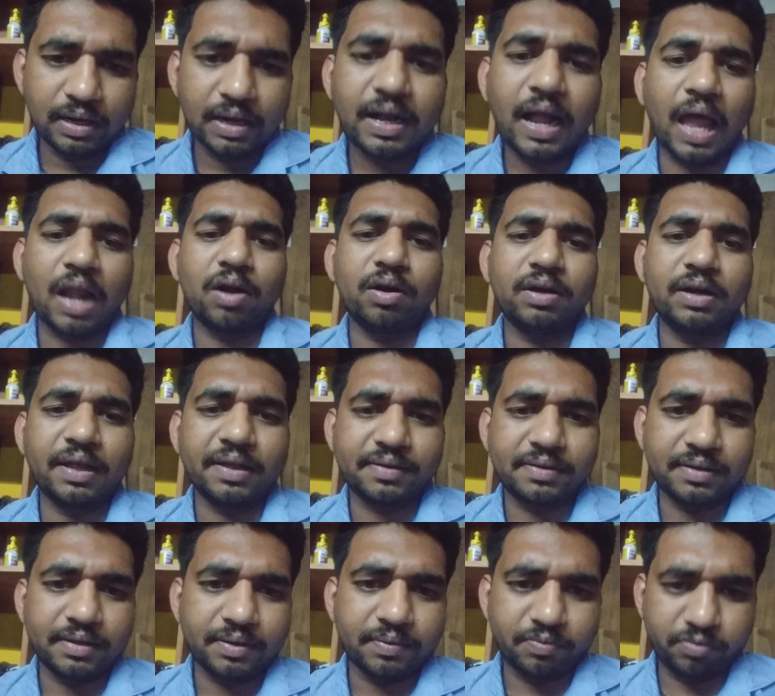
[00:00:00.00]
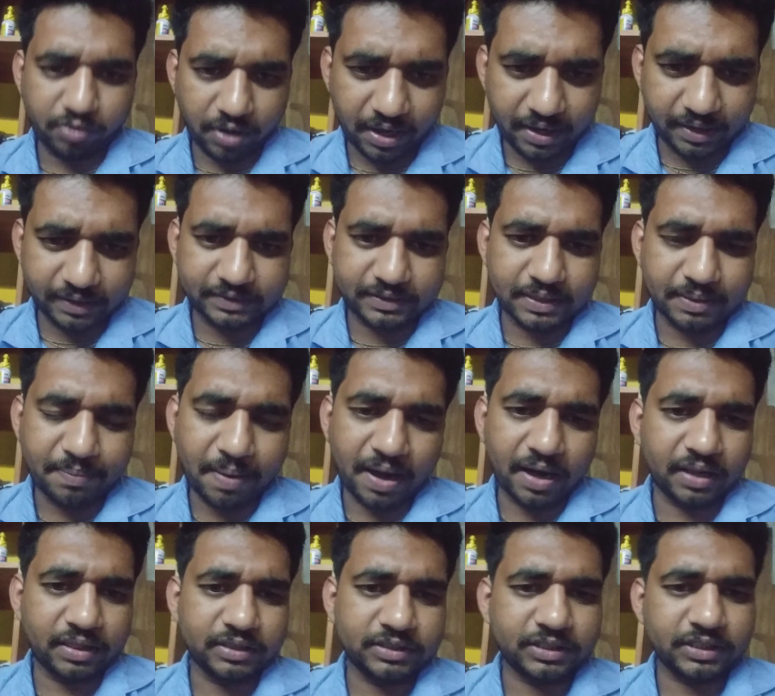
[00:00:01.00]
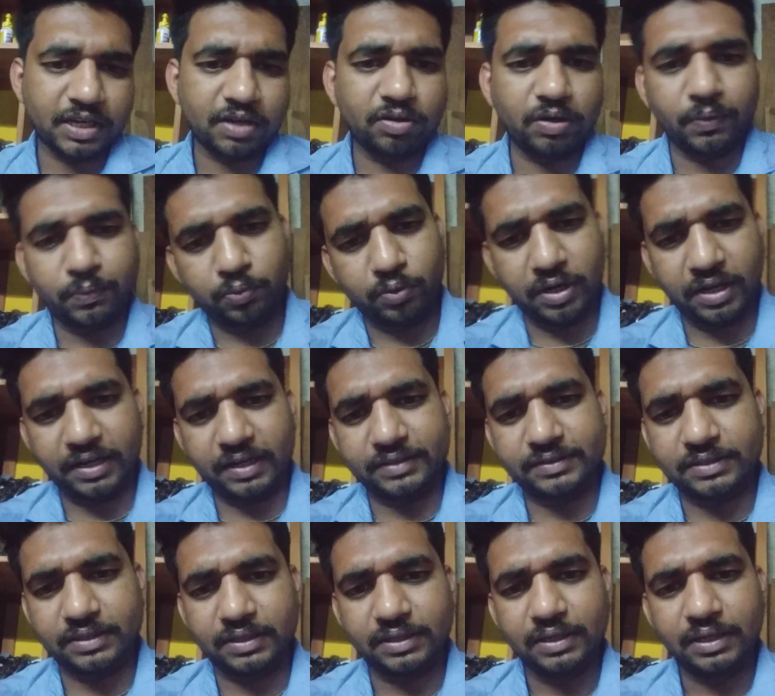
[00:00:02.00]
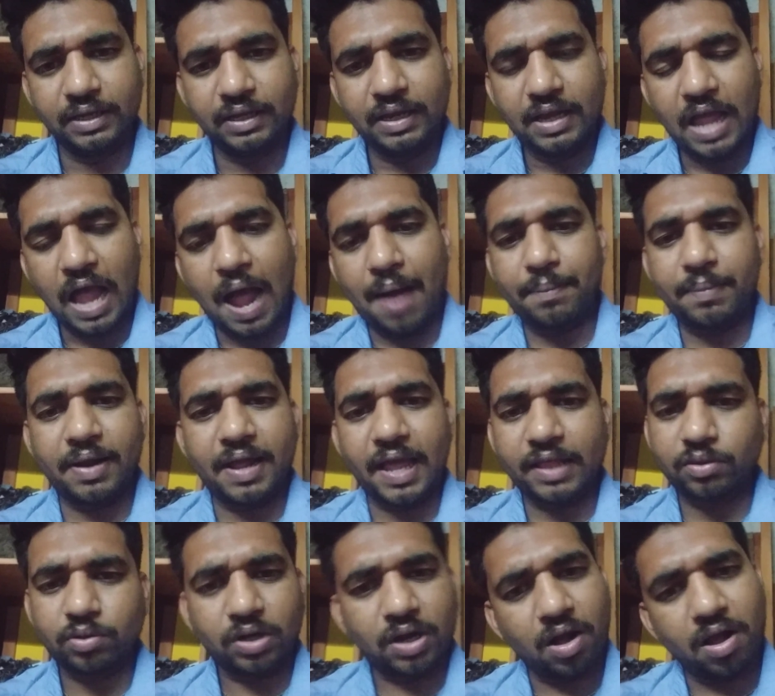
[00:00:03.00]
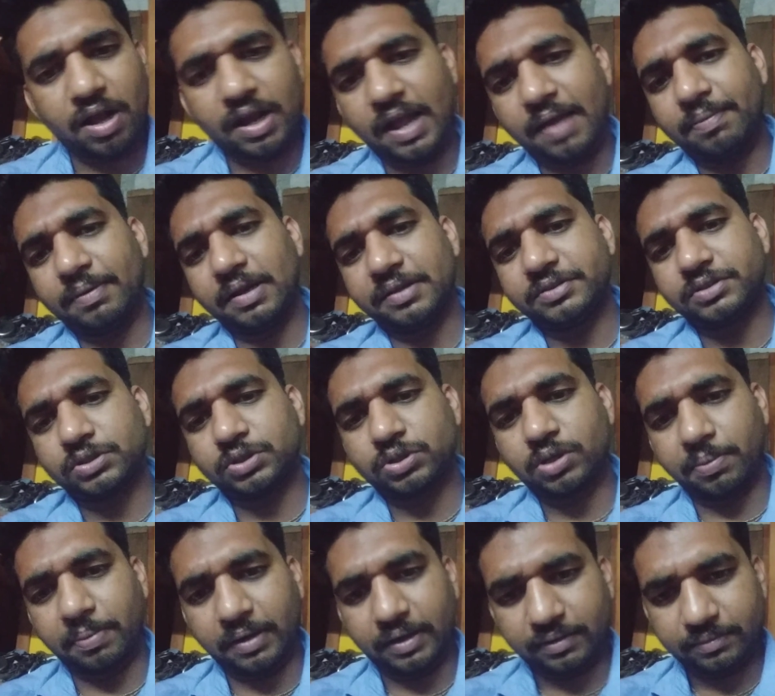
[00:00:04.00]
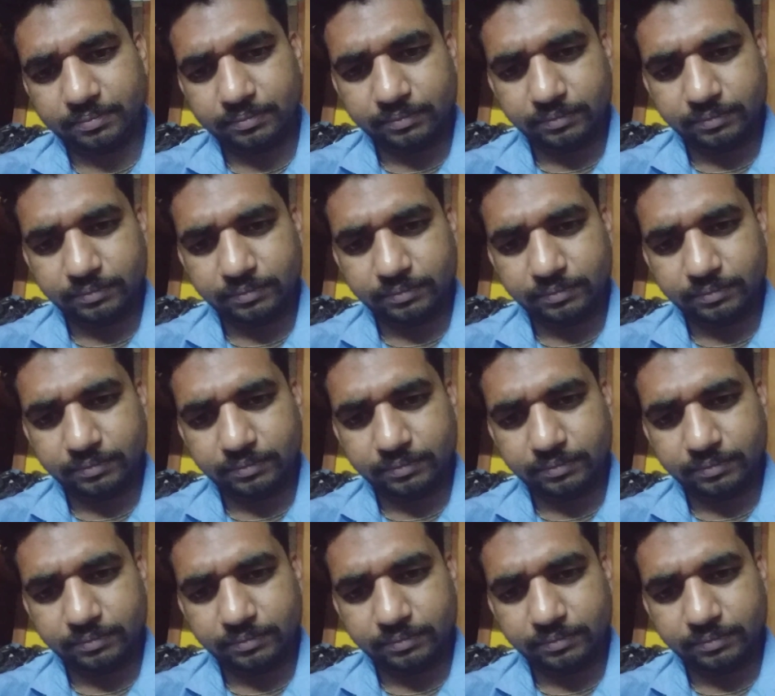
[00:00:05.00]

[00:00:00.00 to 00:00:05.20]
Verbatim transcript: কারণটা কি ফুরে গেছে বাংলাদেশে কি এগুলি ফুরে গেছে আমরা এত খাওয়া খাই ফেলাইছি সবাই